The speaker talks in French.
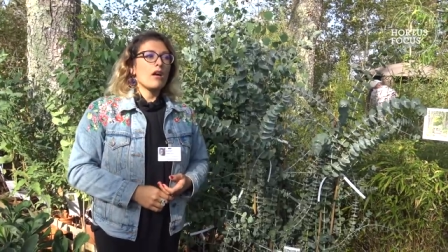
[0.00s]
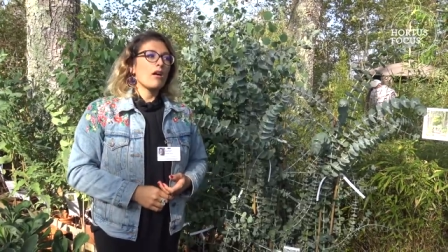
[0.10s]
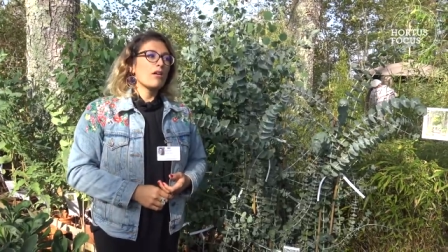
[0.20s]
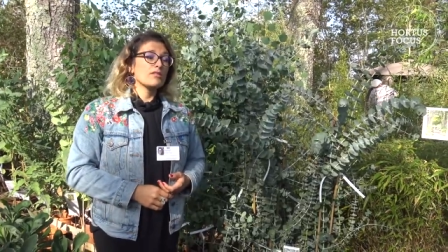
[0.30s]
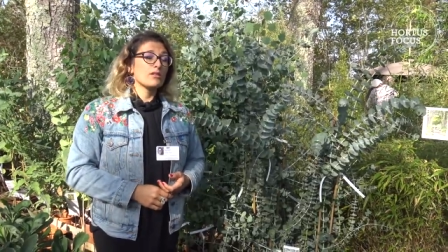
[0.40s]

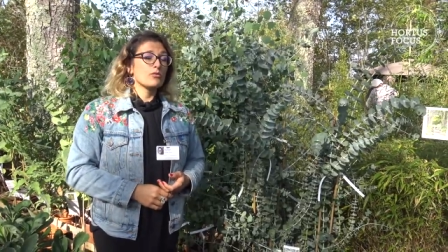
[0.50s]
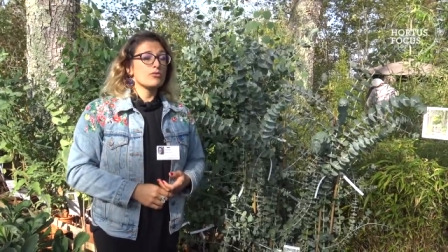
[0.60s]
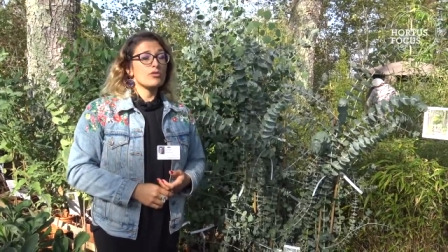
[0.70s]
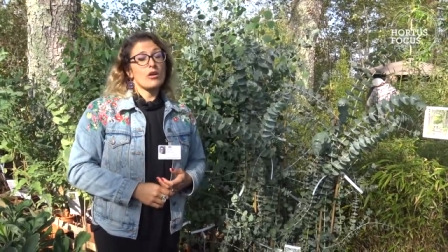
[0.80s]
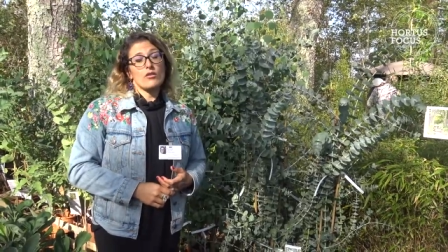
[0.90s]
euh, des
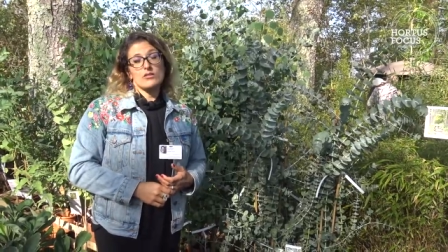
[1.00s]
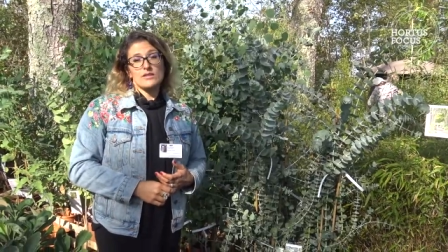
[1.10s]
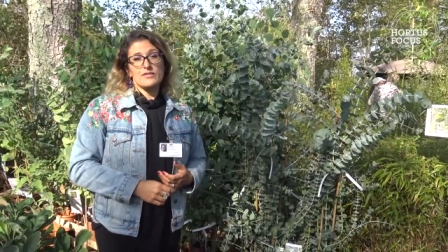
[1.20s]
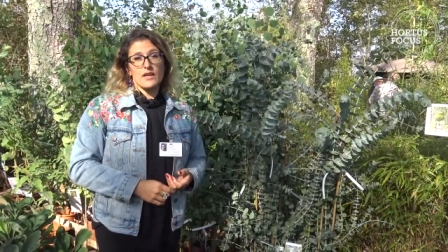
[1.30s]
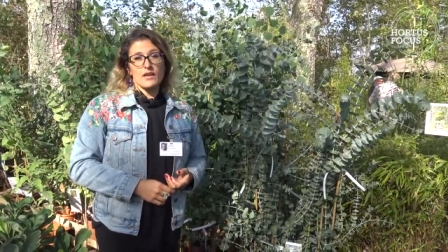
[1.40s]
hauteurs
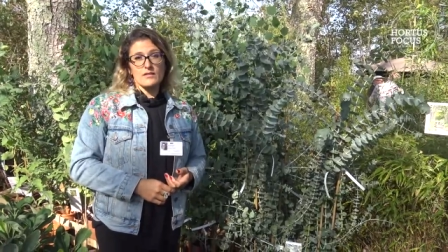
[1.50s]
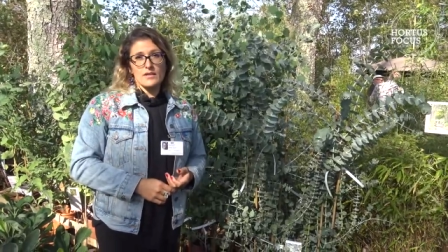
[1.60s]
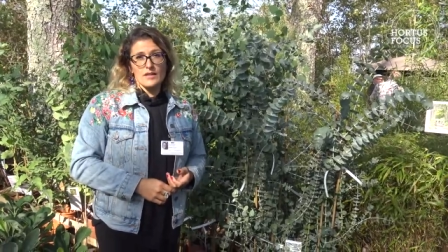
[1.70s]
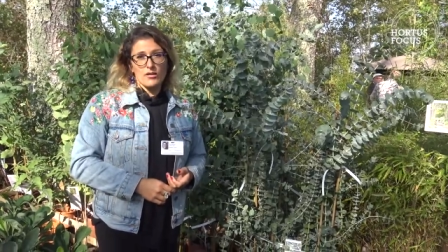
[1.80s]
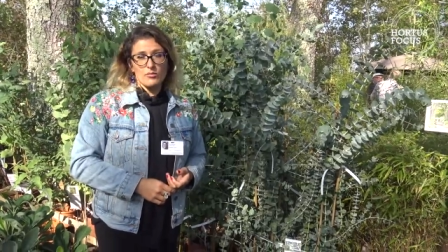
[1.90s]
différentes
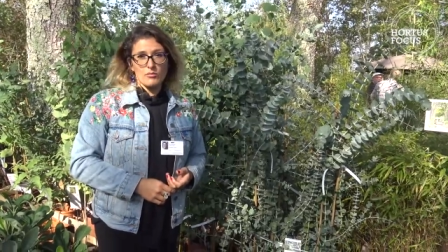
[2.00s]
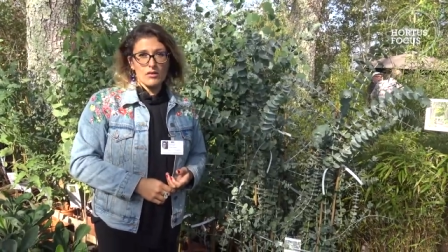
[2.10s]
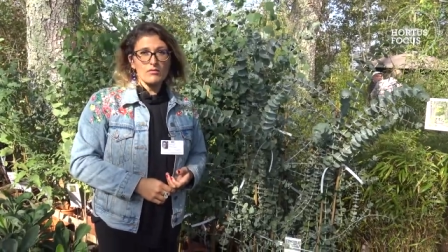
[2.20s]
également.